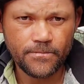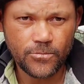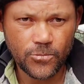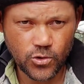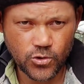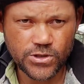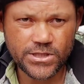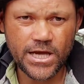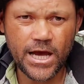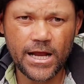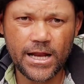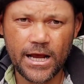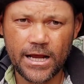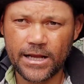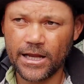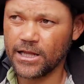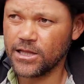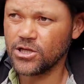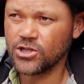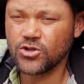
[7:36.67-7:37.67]
do Ceará,
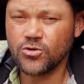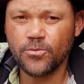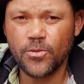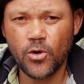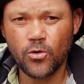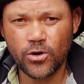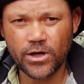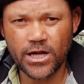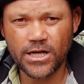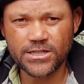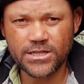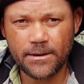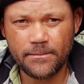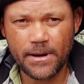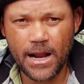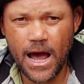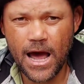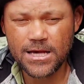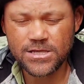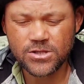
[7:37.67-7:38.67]
né? Deixo meu grande
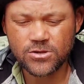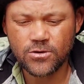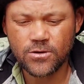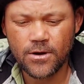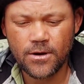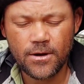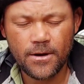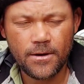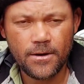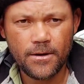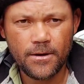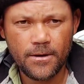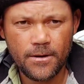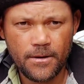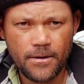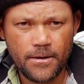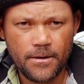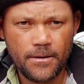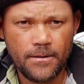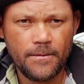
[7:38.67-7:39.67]
abraço
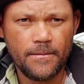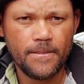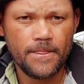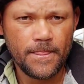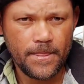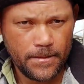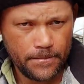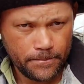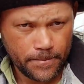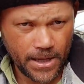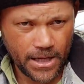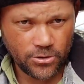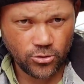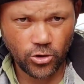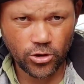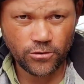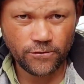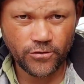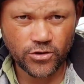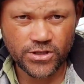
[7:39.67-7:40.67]
para
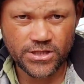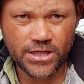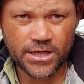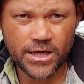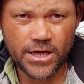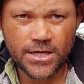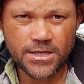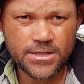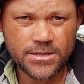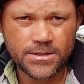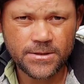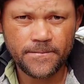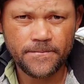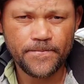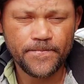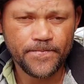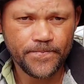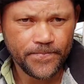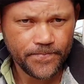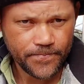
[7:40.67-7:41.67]
todos vocês.
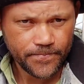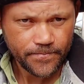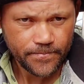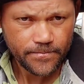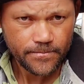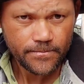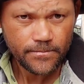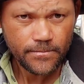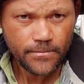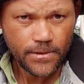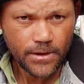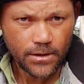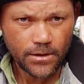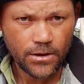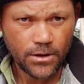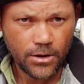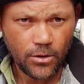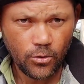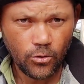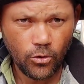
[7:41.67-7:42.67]

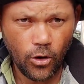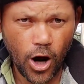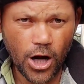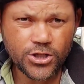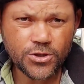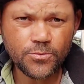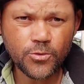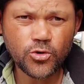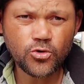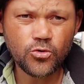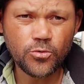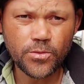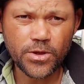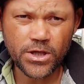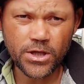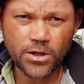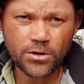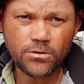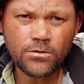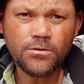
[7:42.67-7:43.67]
Um ótimo
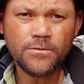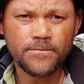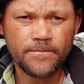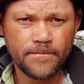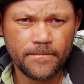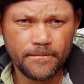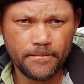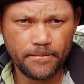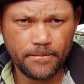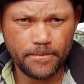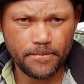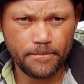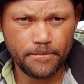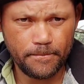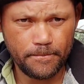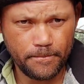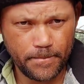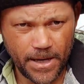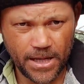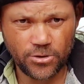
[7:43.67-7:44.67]
domingo
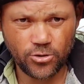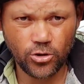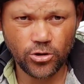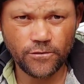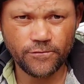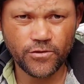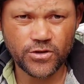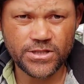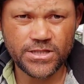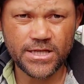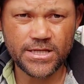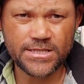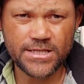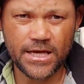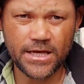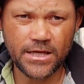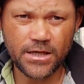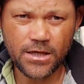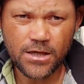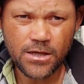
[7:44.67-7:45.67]
para todos vocês
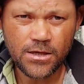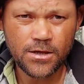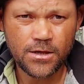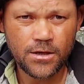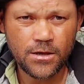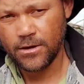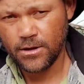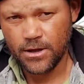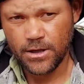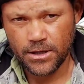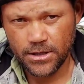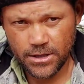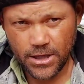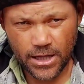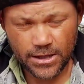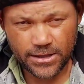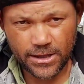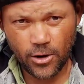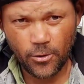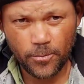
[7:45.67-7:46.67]
aí. E
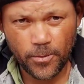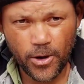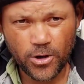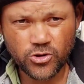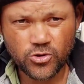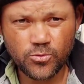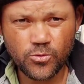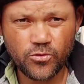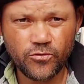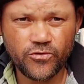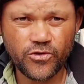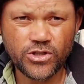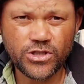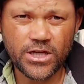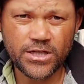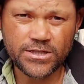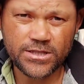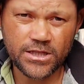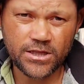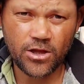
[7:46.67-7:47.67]
até o próximo
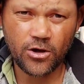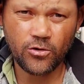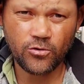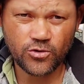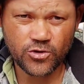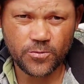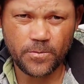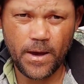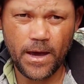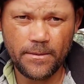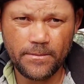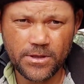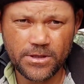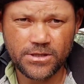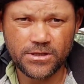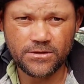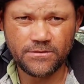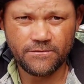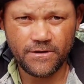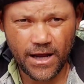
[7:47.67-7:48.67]
vídeo aí, se Deus nos
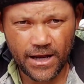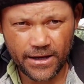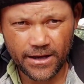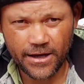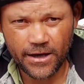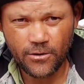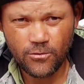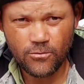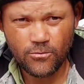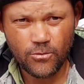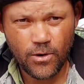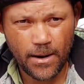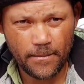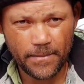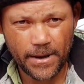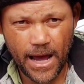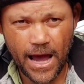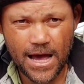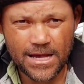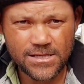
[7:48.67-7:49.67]
permitir. Valeu, um
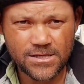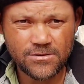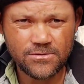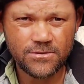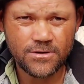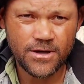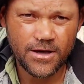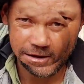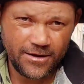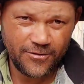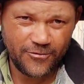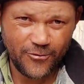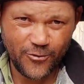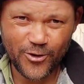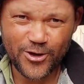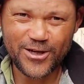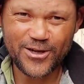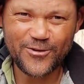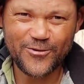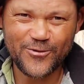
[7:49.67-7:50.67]
abraço e
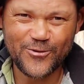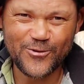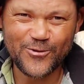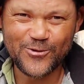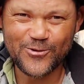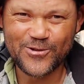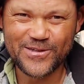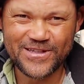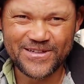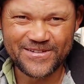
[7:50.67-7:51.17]
fui que fui.